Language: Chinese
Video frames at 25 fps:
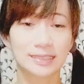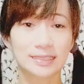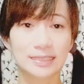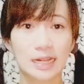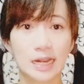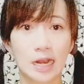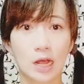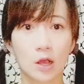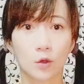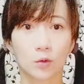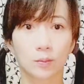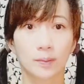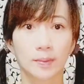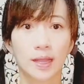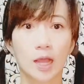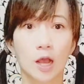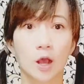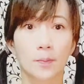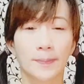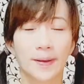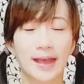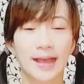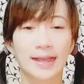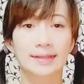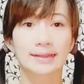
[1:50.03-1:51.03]
下来我们要
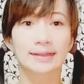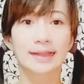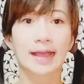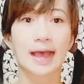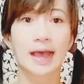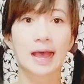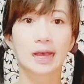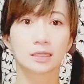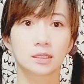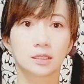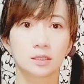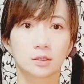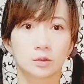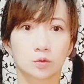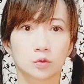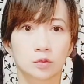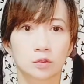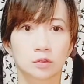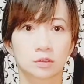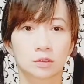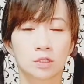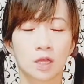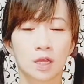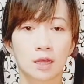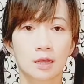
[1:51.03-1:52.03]
拍打腋
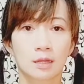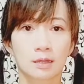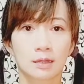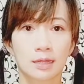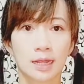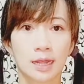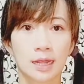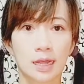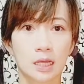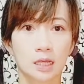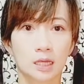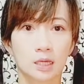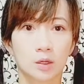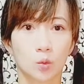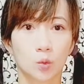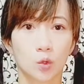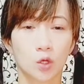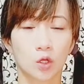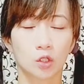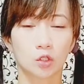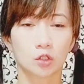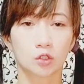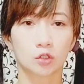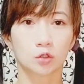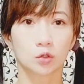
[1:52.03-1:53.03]
窝。大概一个位
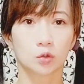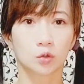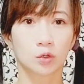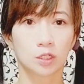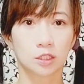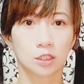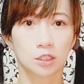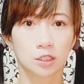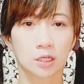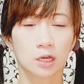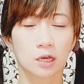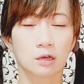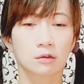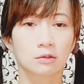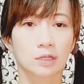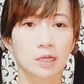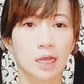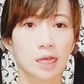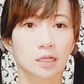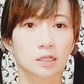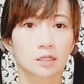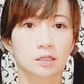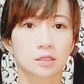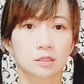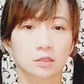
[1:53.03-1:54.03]
置，也会敲打
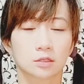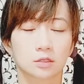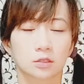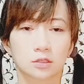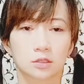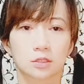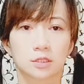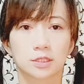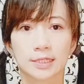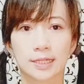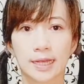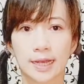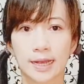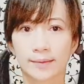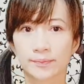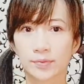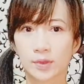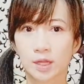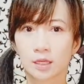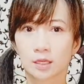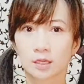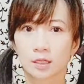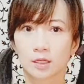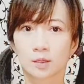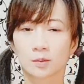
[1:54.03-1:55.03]
个二十下。
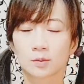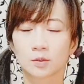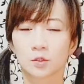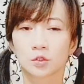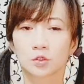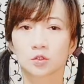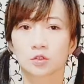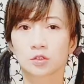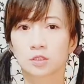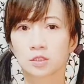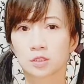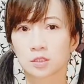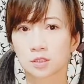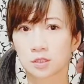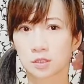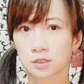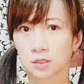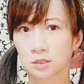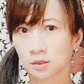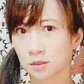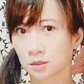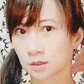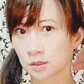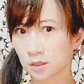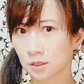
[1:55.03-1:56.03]
我们就是
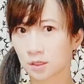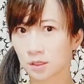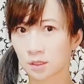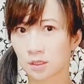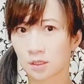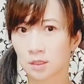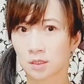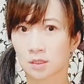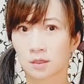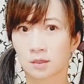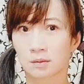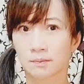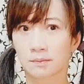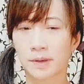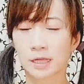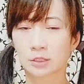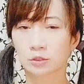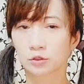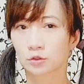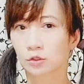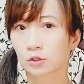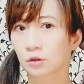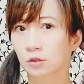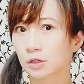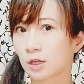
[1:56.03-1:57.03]
把
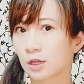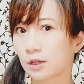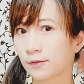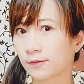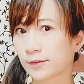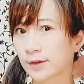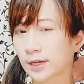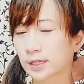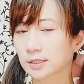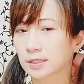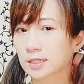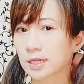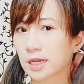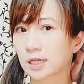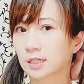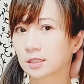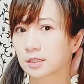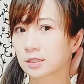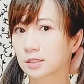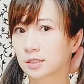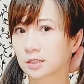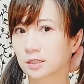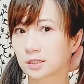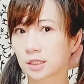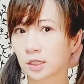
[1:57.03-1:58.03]
手可以放在这
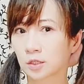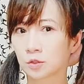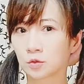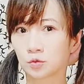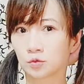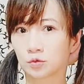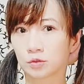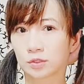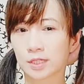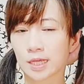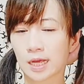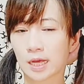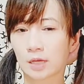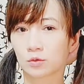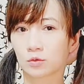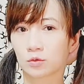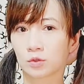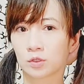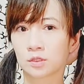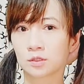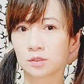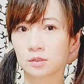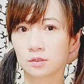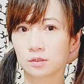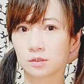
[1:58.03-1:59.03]
个枕骨下
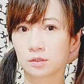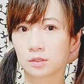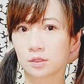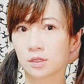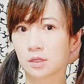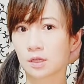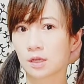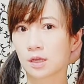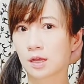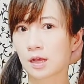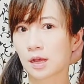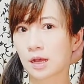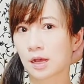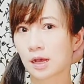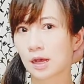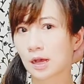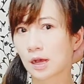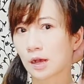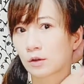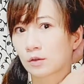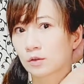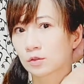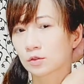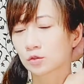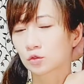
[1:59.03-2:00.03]
缘，
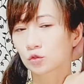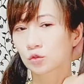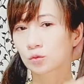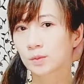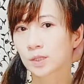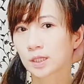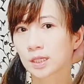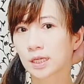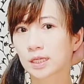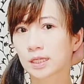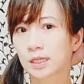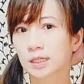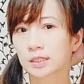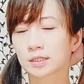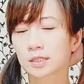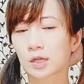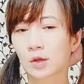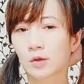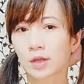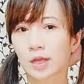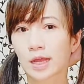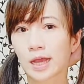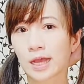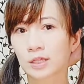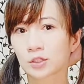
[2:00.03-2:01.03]
好，顺便可以稍
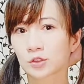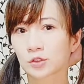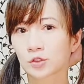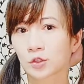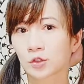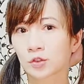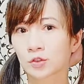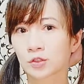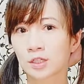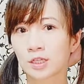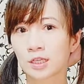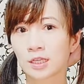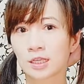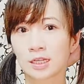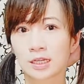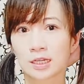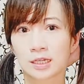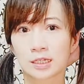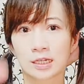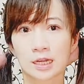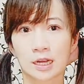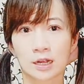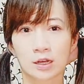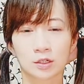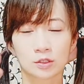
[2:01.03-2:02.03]
微开胸，
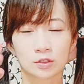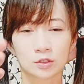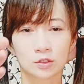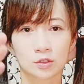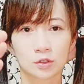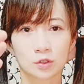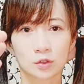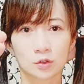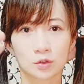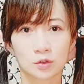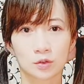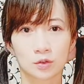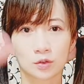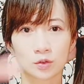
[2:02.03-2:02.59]
然后就